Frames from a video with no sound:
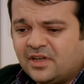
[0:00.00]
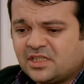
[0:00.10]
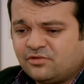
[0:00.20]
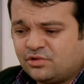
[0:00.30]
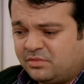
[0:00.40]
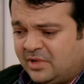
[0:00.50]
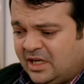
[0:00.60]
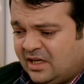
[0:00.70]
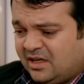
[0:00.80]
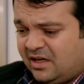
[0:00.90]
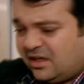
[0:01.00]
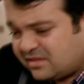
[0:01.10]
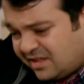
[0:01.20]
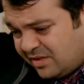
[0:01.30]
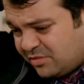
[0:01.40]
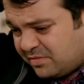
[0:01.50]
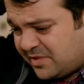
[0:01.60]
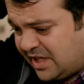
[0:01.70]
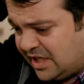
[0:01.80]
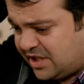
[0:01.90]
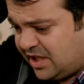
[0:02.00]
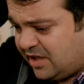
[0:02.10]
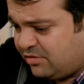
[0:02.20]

más, no lo sé. No lo recuerdo, la